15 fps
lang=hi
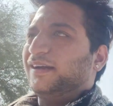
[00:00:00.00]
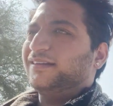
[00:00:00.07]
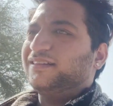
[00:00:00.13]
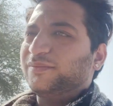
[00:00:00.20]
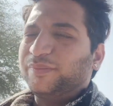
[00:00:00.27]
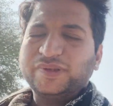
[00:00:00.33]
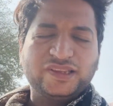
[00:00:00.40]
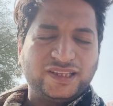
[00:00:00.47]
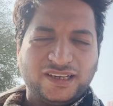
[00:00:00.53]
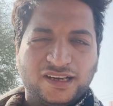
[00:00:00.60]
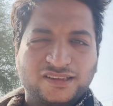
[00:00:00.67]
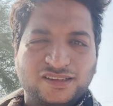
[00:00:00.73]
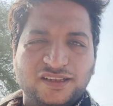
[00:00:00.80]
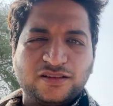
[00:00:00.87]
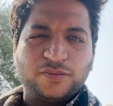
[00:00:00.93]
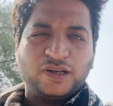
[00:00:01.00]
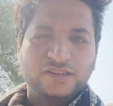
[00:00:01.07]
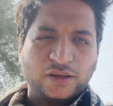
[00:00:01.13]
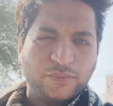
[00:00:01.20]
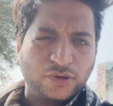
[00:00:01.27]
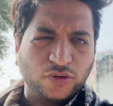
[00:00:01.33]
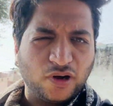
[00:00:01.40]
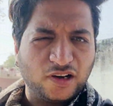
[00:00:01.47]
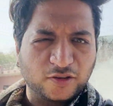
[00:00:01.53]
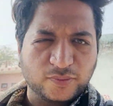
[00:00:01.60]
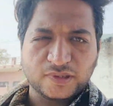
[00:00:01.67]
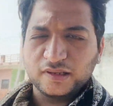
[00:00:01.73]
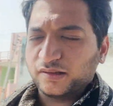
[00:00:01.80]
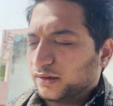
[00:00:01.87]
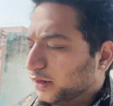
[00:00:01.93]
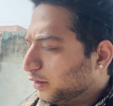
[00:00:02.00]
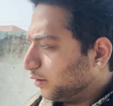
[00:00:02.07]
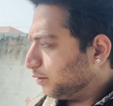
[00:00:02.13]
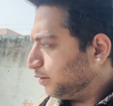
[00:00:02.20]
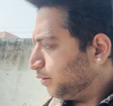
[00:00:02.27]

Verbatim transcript: गाइस ये पत्ते खाती है इस बात का मेरे को हज पता चला है